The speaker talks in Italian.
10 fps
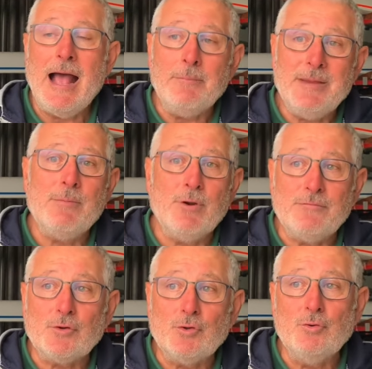abbiamo la
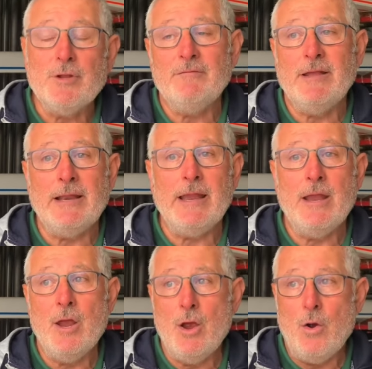fortuna di
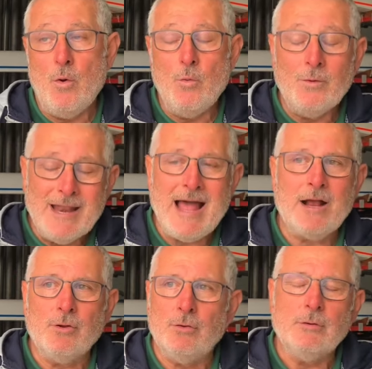avere un
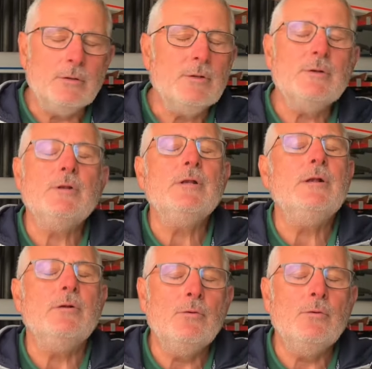lago,